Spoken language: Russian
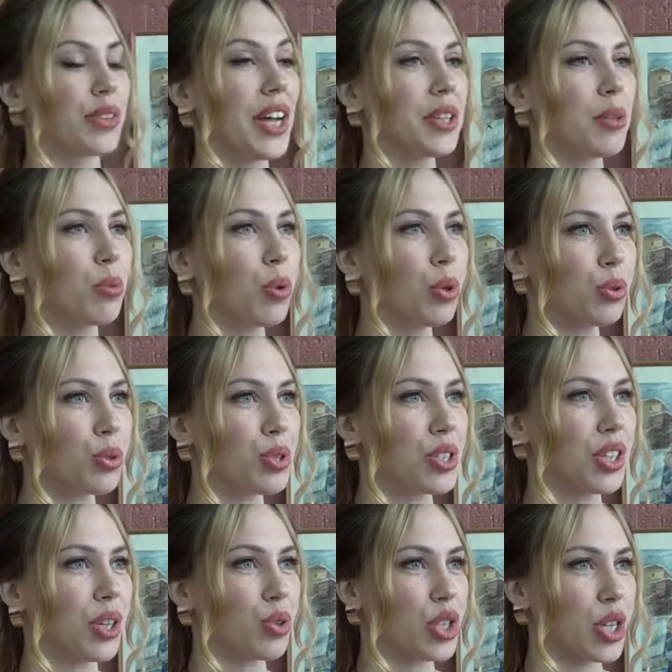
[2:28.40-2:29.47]
данном
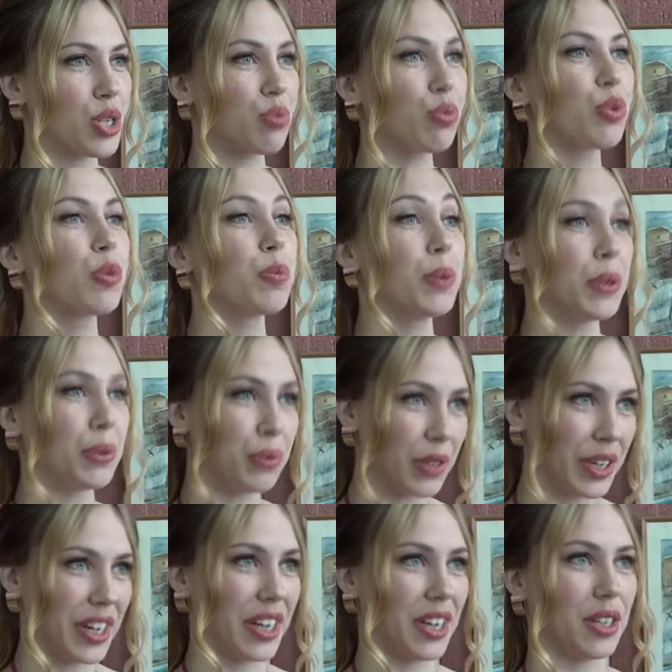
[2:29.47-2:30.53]
конкурсе я участвую
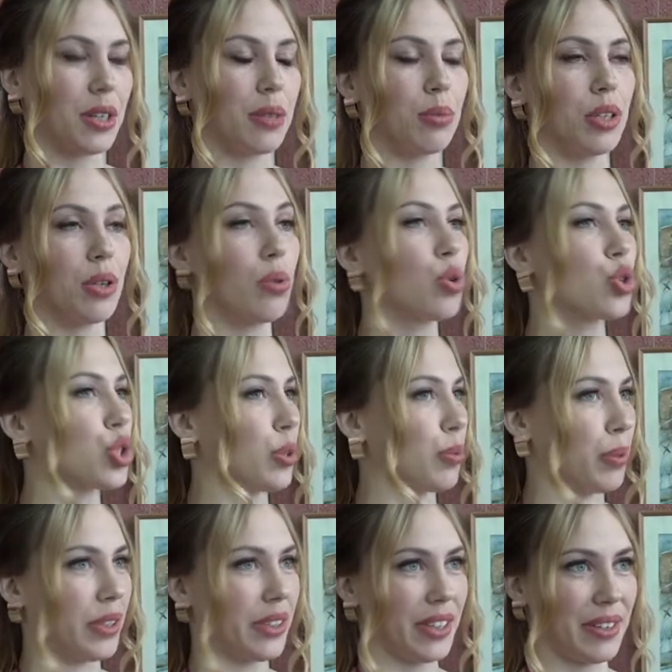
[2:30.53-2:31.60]
впервые, и мне очень
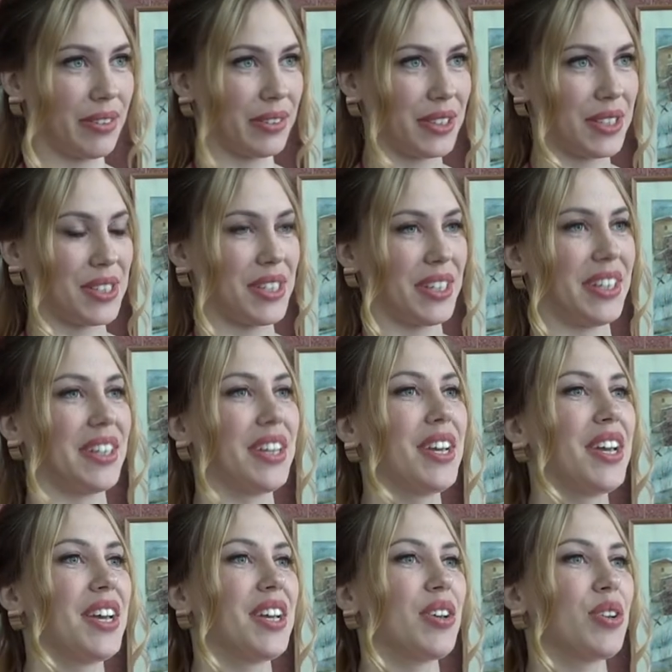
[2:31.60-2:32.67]
понравилось э,
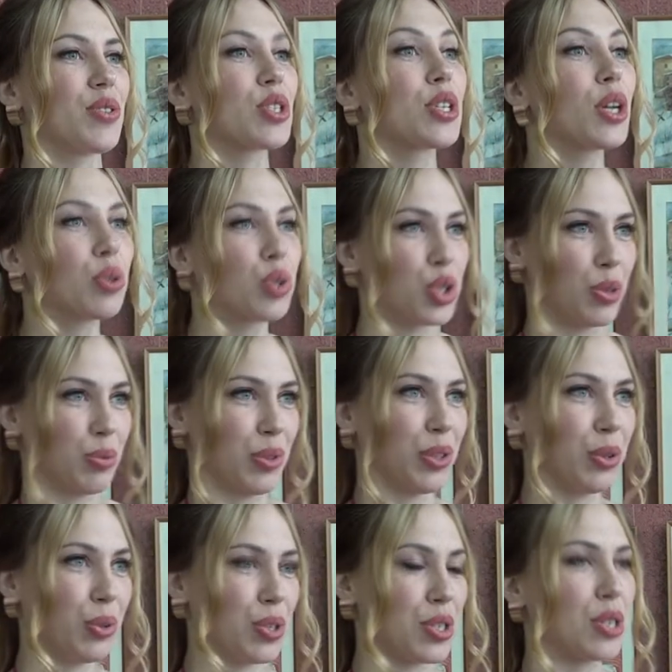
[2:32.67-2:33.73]
в следующем
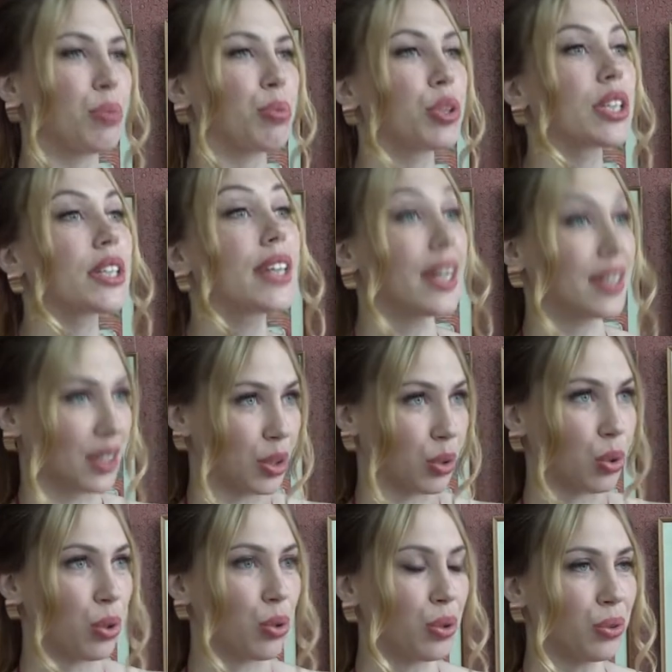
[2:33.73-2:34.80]
году, если будет данный
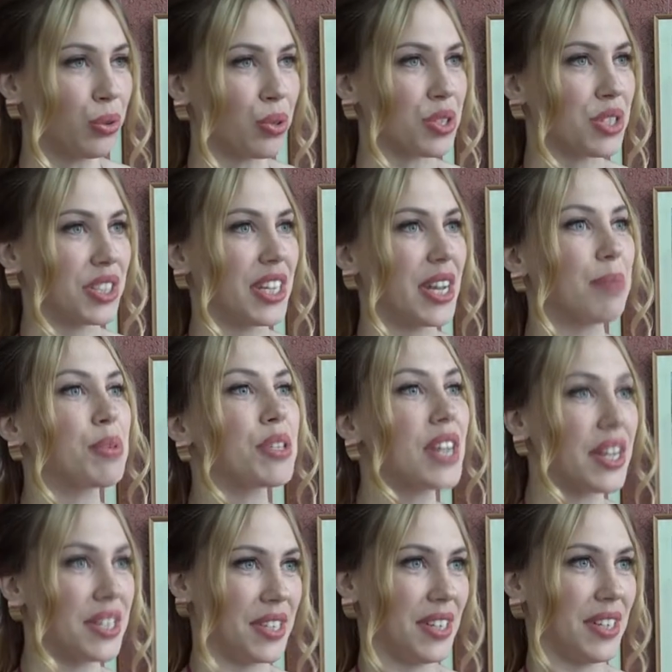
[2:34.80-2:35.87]
такой конкурс, я
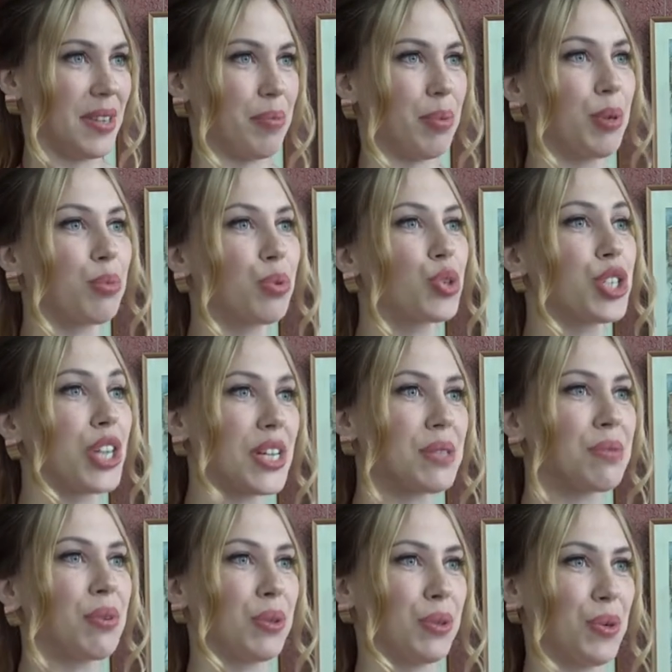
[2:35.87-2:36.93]
обязательно приму
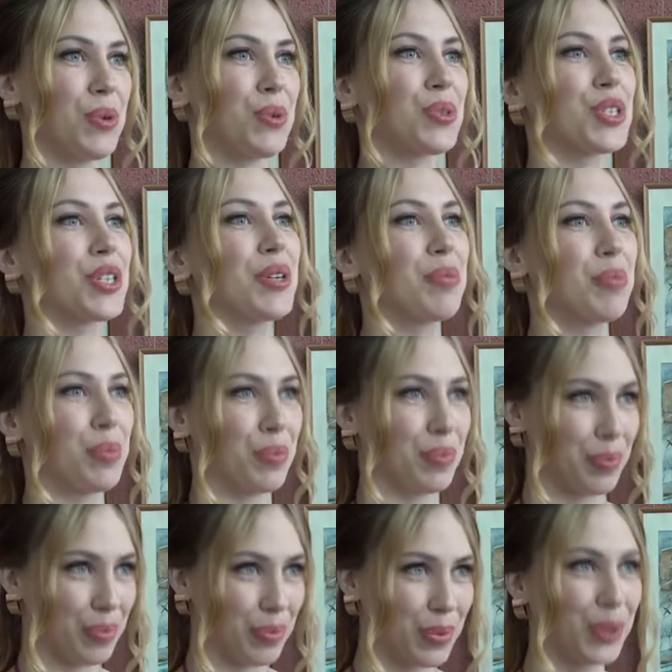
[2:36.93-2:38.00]
участие, но уже
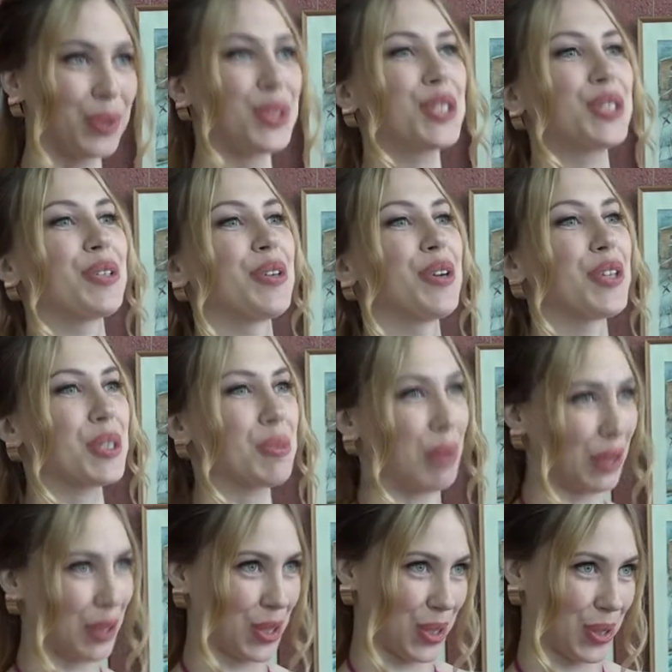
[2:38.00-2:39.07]
будучи с
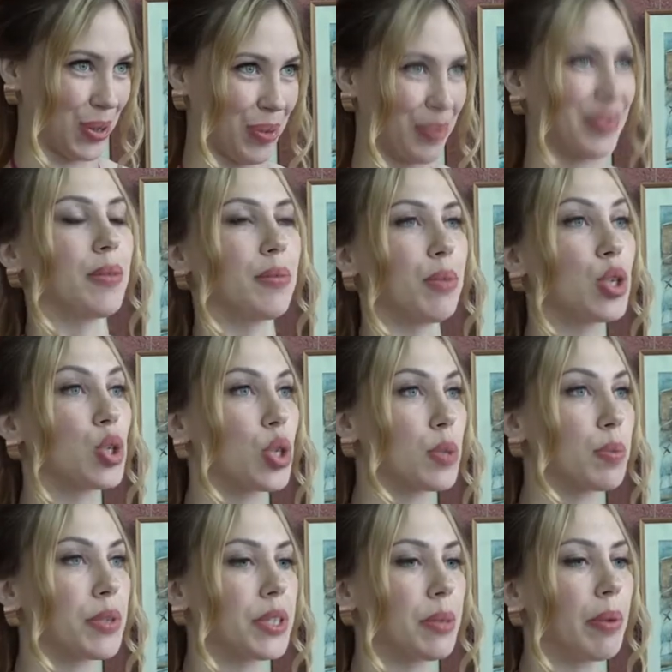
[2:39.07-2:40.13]
малышом. Большое
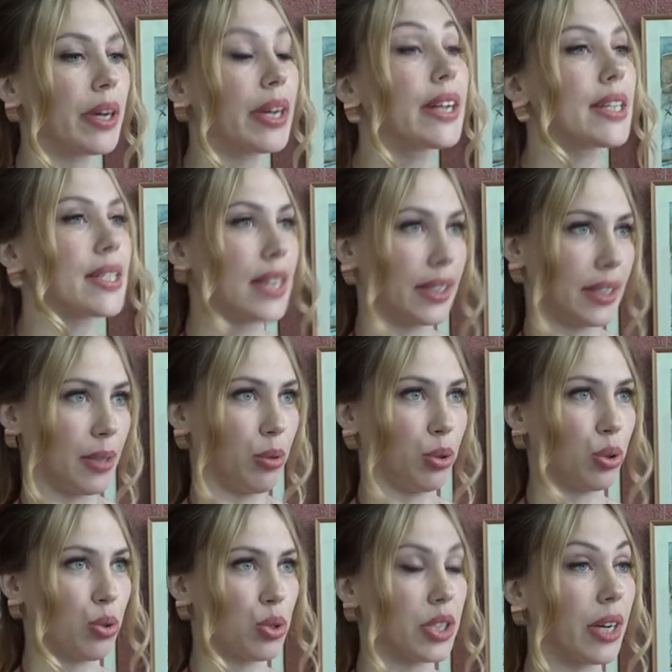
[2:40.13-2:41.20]
спасибо организаторам,
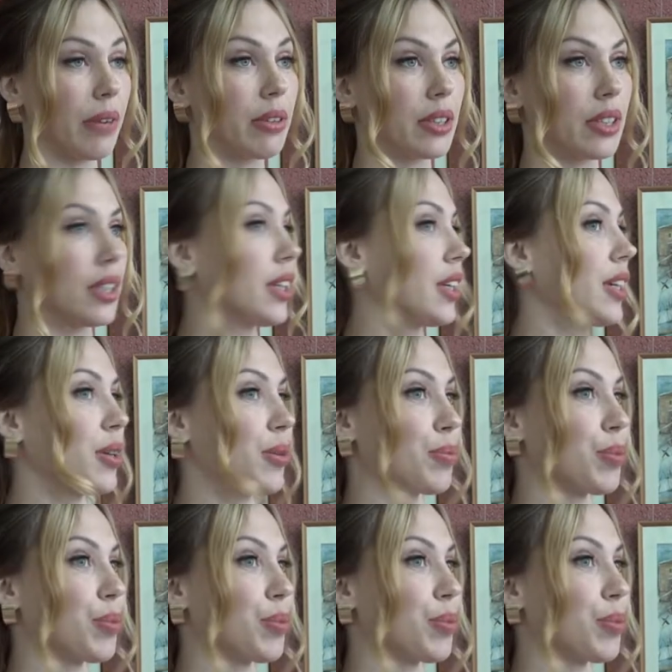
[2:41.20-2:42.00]
кто устраивает такие